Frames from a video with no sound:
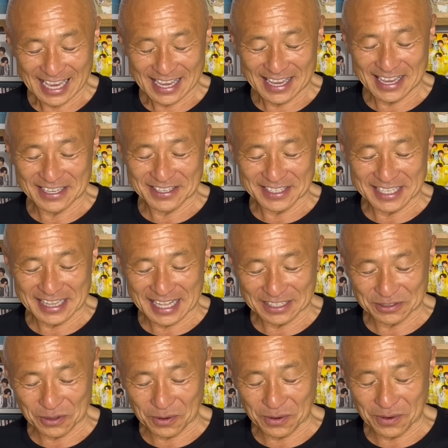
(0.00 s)
えー、そしてな
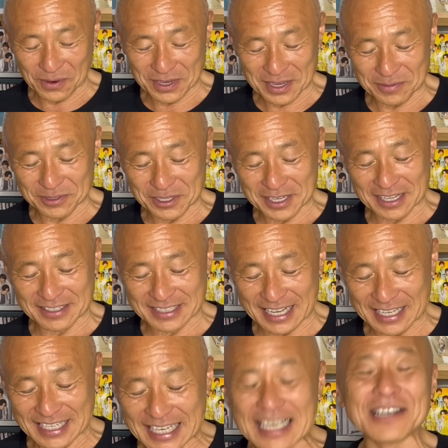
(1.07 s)
んと、山本ひかるさ
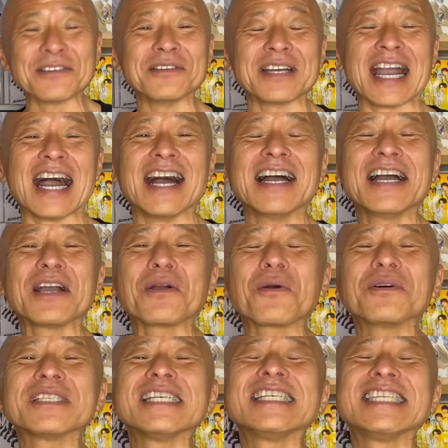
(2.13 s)
ん、ひーくんが、
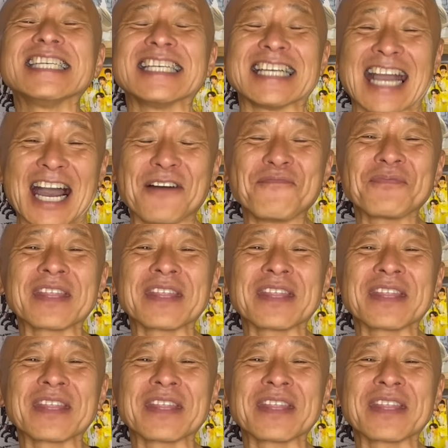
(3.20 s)
ご自身が、